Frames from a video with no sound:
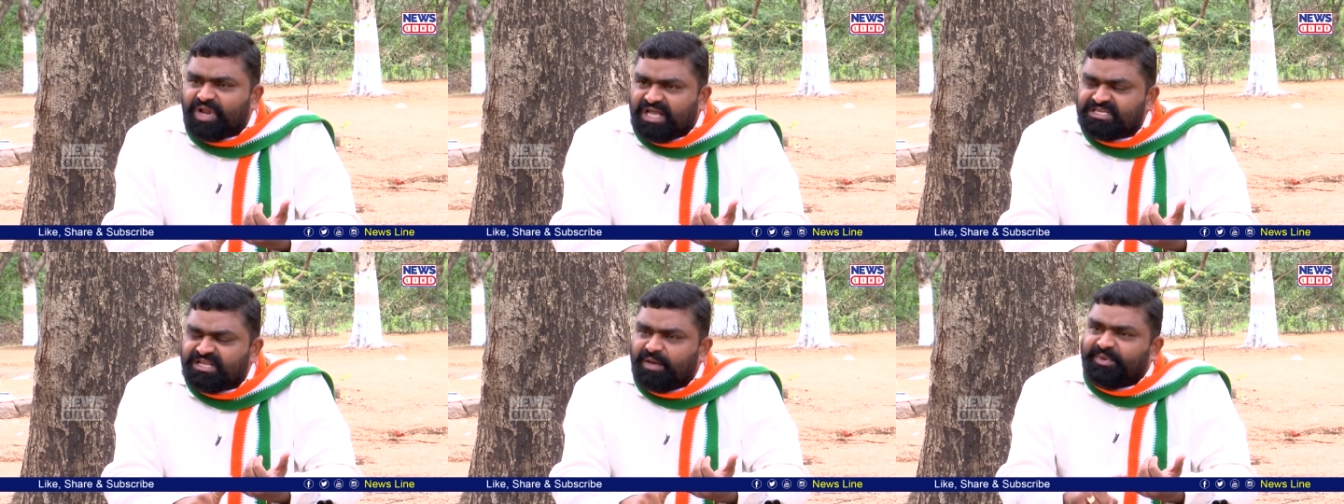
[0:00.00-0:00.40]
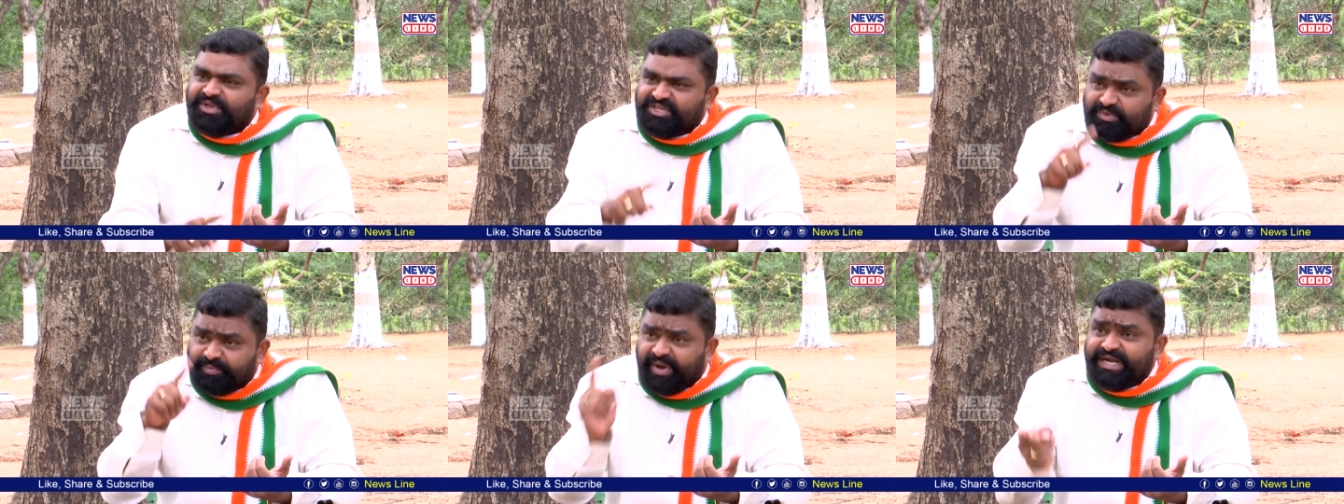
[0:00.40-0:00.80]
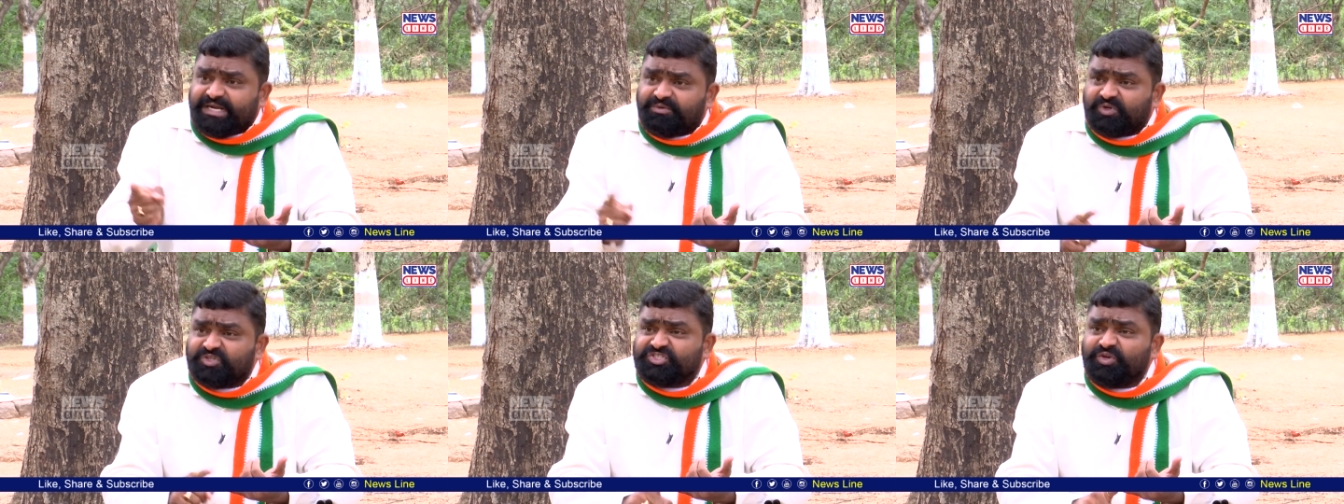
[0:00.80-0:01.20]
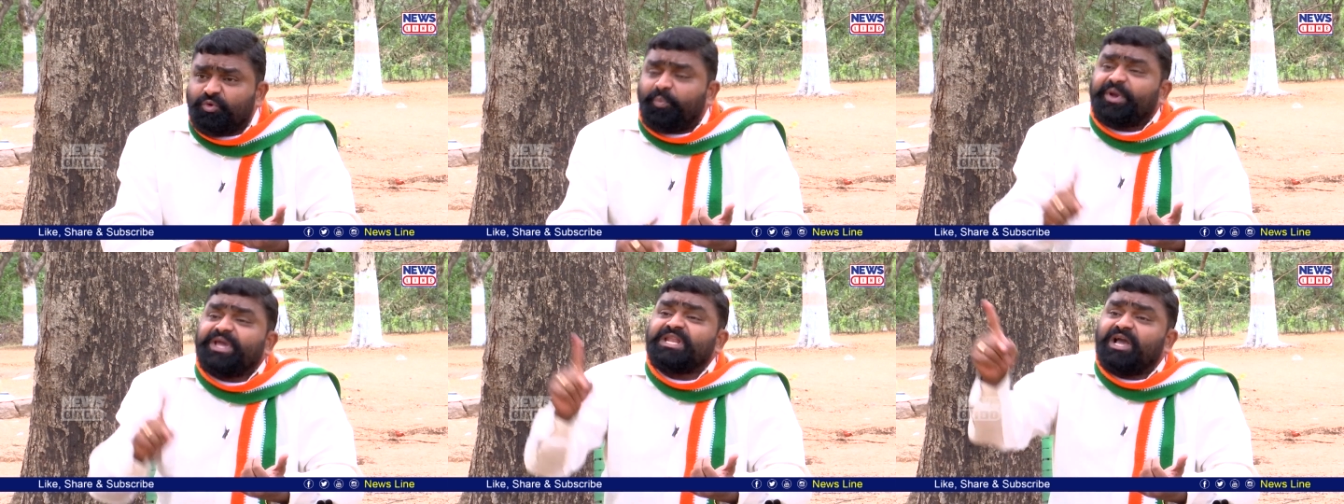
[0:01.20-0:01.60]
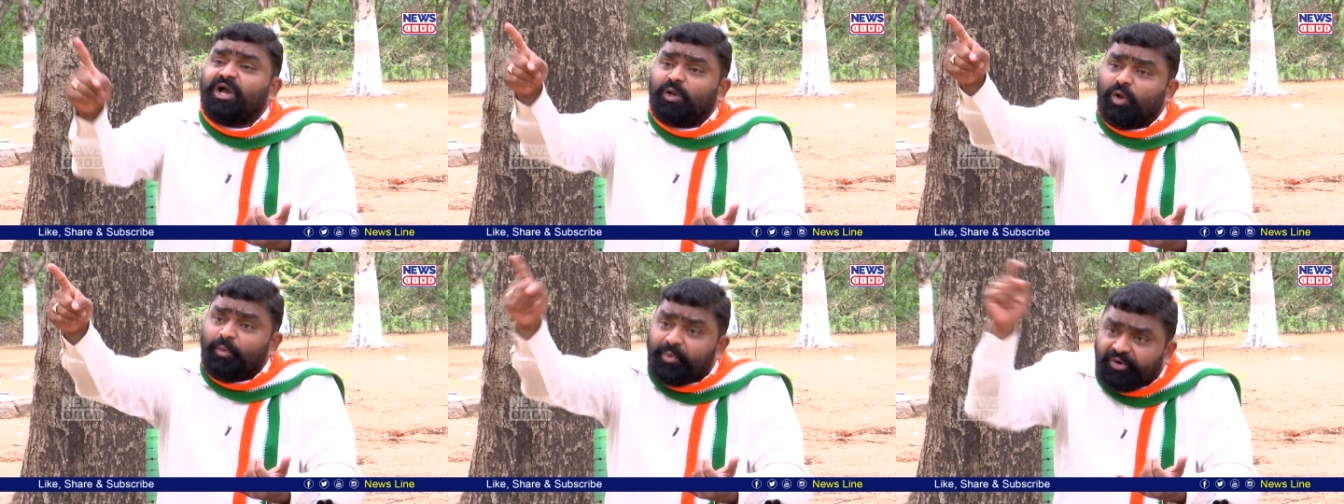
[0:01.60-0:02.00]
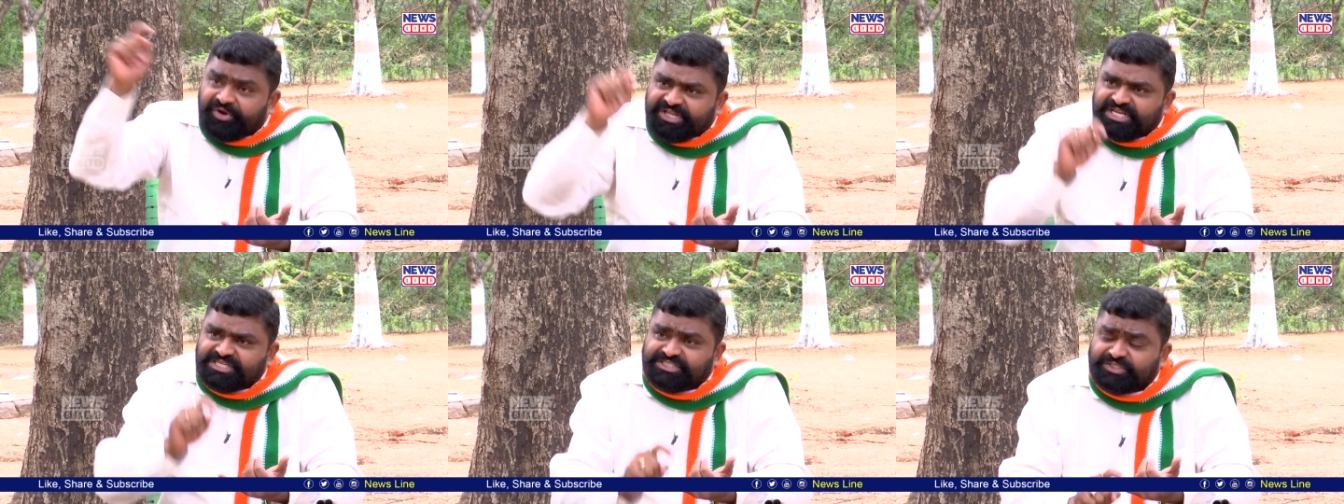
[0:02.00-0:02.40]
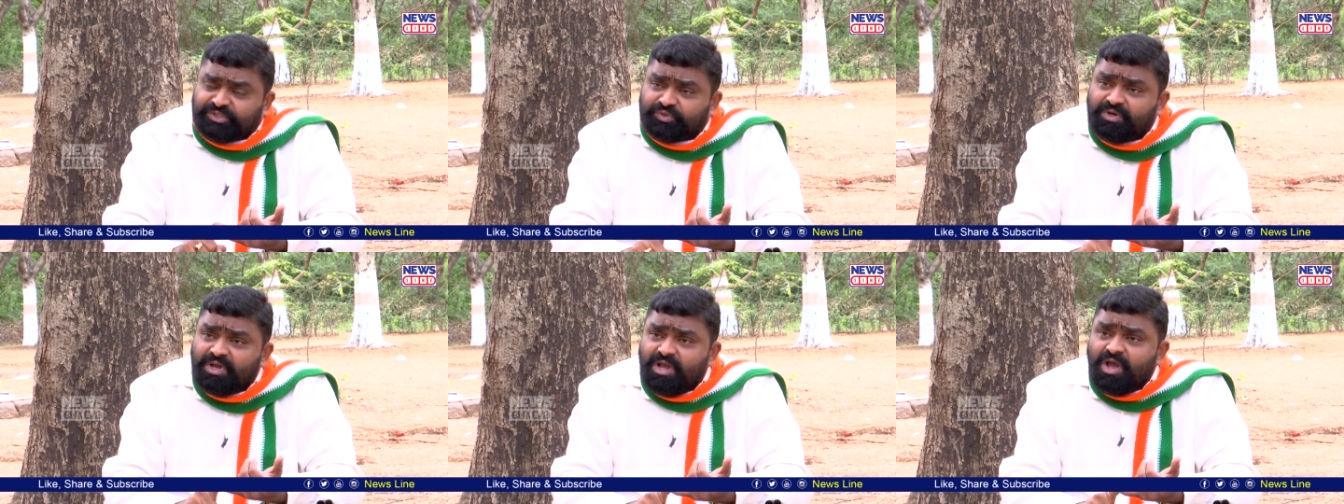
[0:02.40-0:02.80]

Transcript: రాజీనామా చేసి బయటకు వచ్చి ఉప ఎన్నికల్లో పోటీ చేసిండు